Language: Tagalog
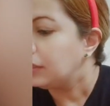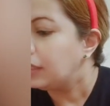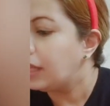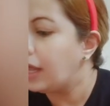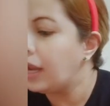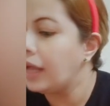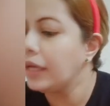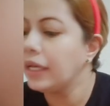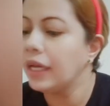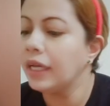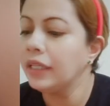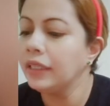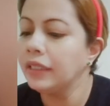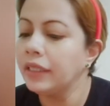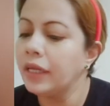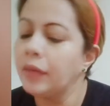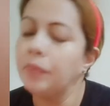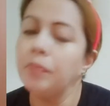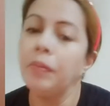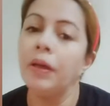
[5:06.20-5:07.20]

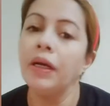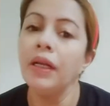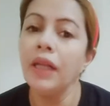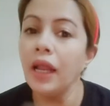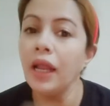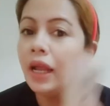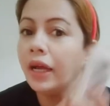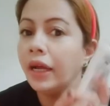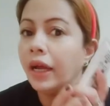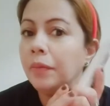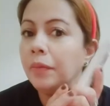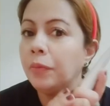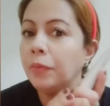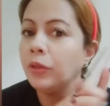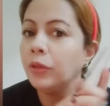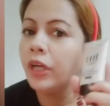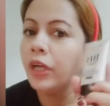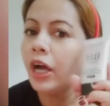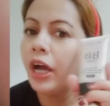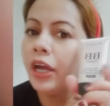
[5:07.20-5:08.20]
Lalagyan maglalagay
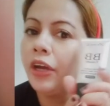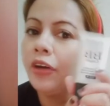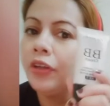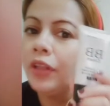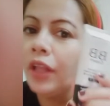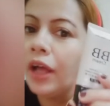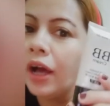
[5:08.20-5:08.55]
po tayo